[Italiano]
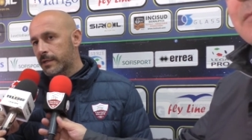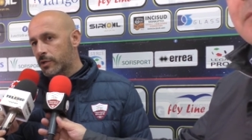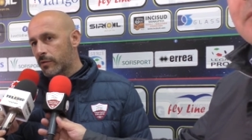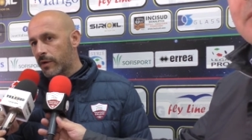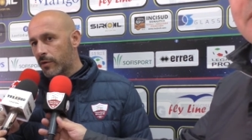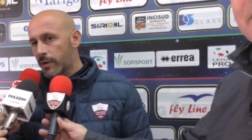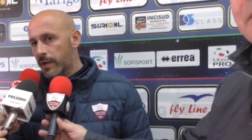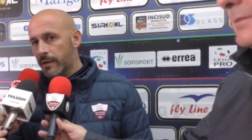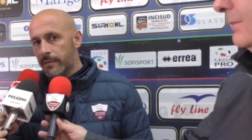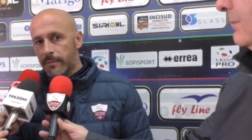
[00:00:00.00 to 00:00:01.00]
se c'è un errore
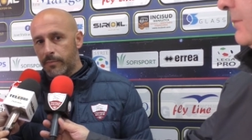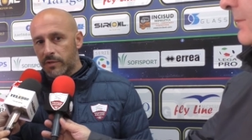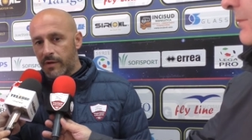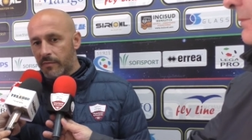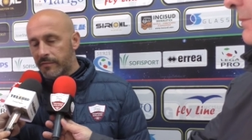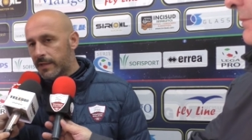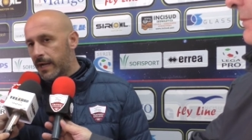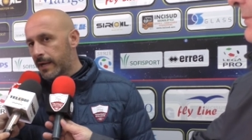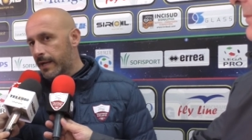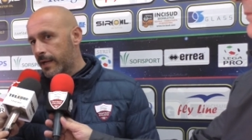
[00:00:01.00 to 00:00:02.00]
che potevamo
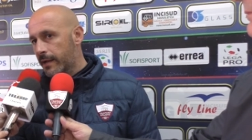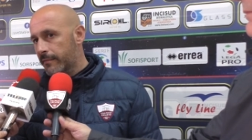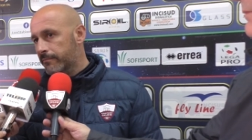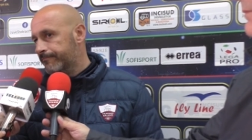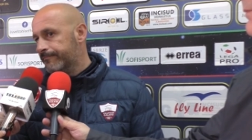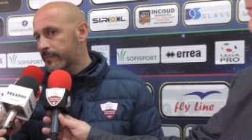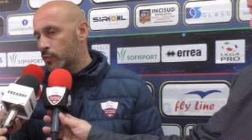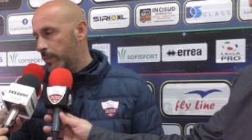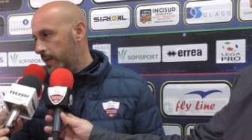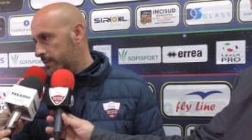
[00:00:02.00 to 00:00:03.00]
evitare
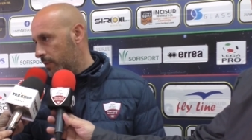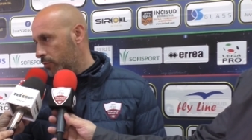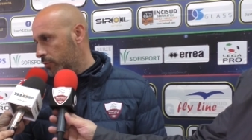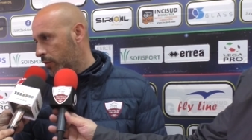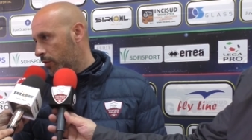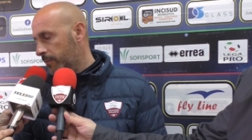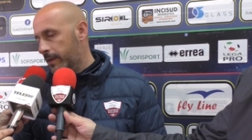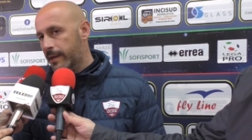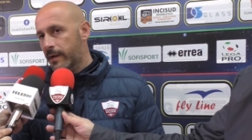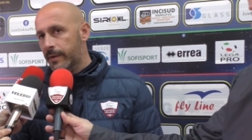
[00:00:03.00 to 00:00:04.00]
subire il secondo gol
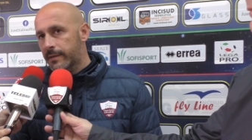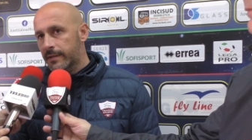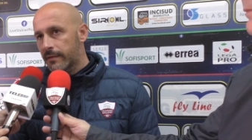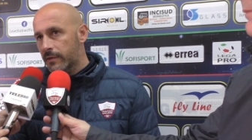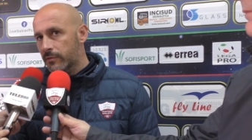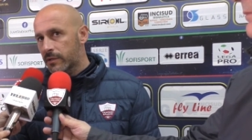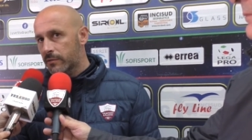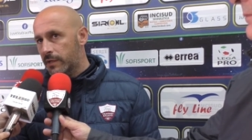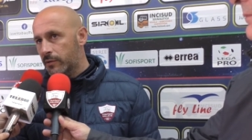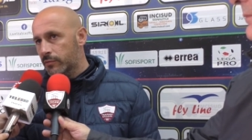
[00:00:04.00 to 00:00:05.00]
perché le partite vanno
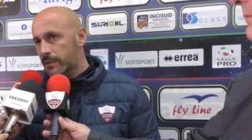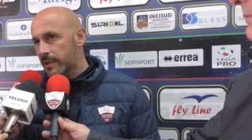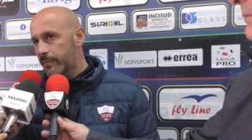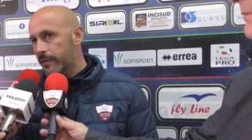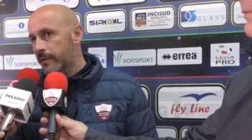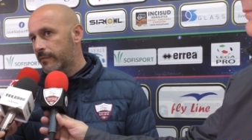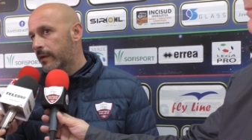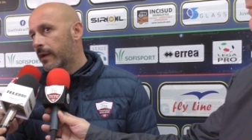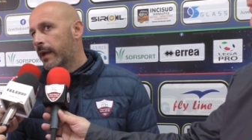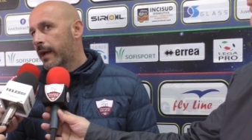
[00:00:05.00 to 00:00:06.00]
tenute sempre vive
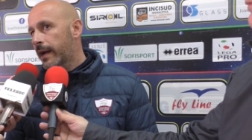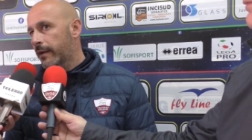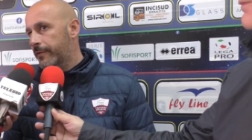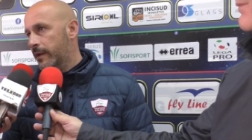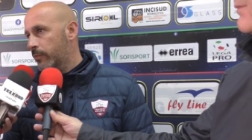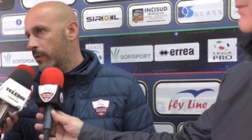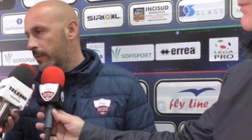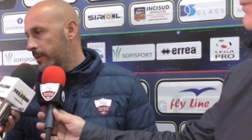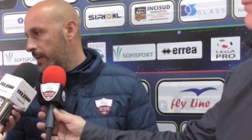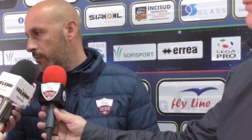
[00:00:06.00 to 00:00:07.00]
alla fine può
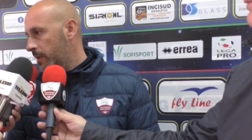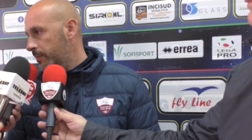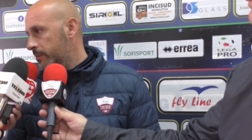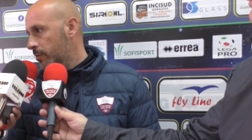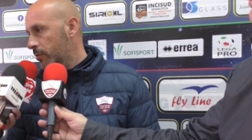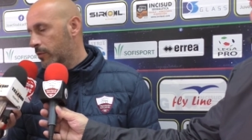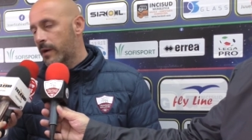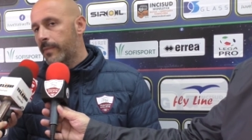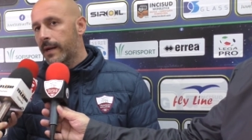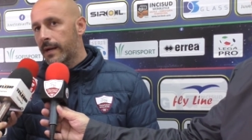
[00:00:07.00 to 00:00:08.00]
capitare un episodio una
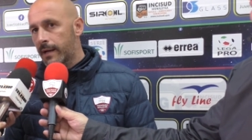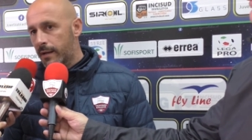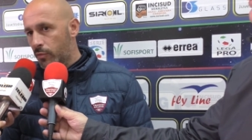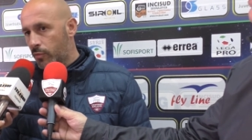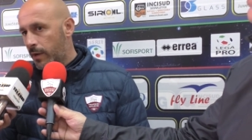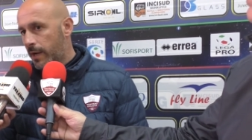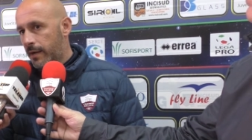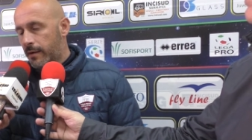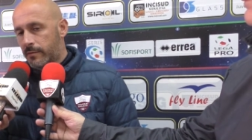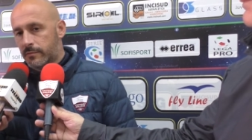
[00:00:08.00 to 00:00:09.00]
palla
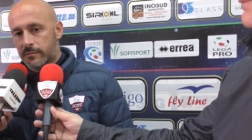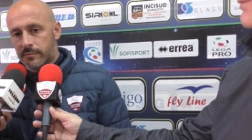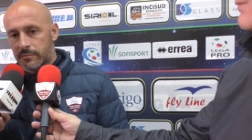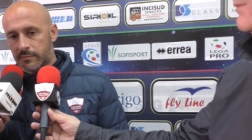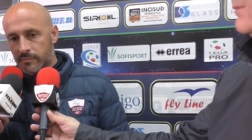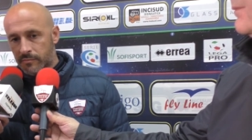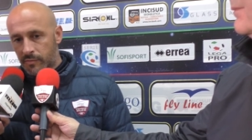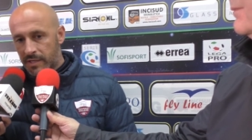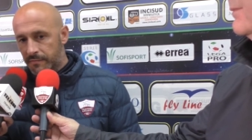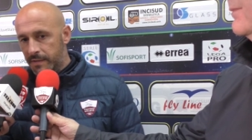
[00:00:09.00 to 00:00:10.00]
lunga un,
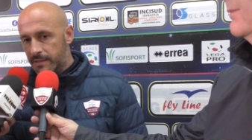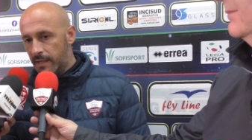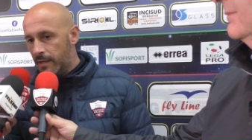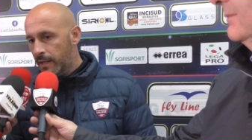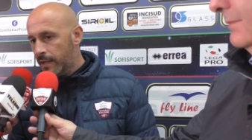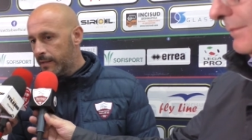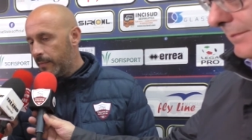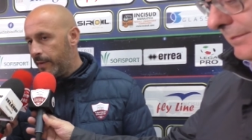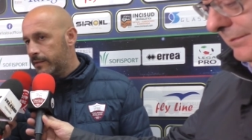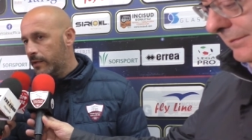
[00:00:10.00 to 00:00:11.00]
una svista da
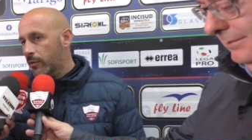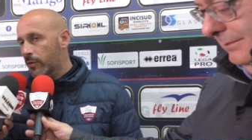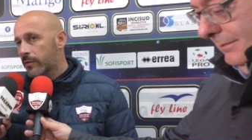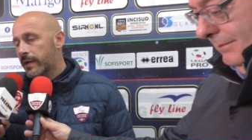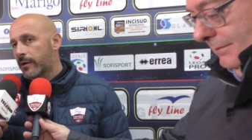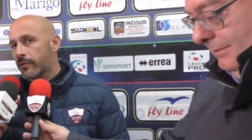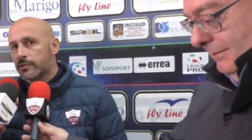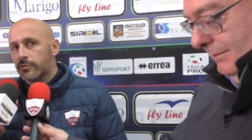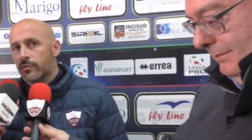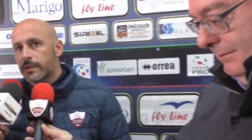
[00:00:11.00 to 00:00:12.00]
parte loro chiaro che
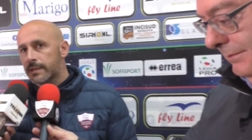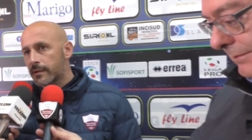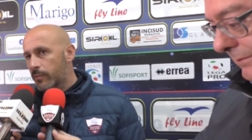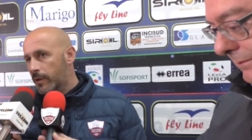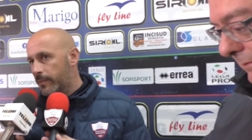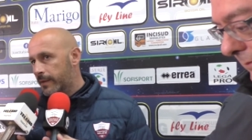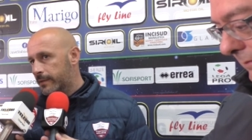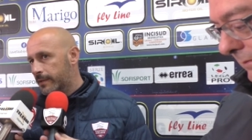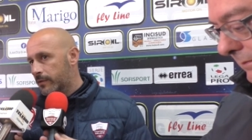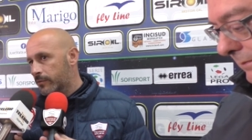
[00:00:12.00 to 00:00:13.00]
sul 2-0 poi la
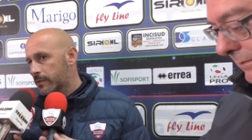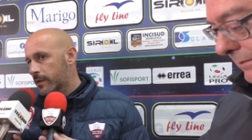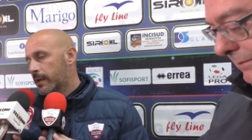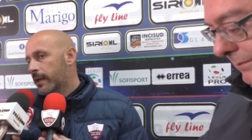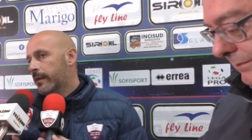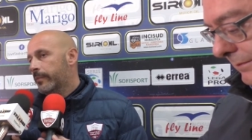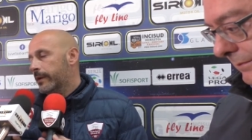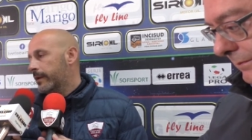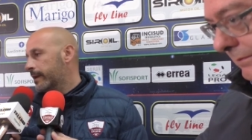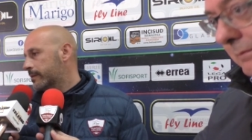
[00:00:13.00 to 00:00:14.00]
partita è chiusa per
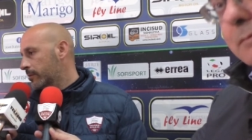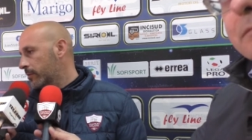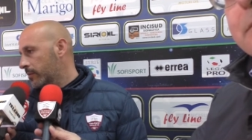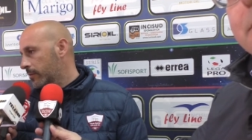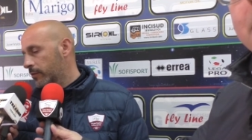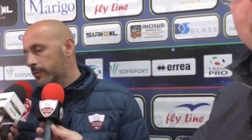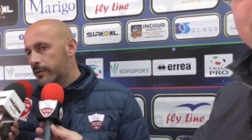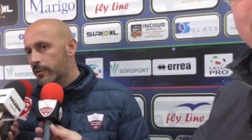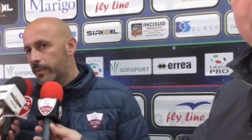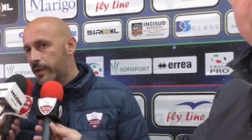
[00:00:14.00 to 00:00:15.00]
il resto l'ho
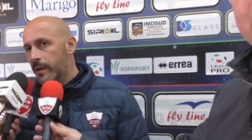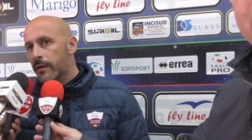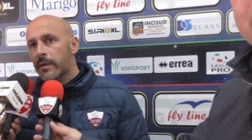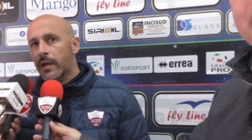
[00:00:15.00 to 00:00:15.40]
detto prima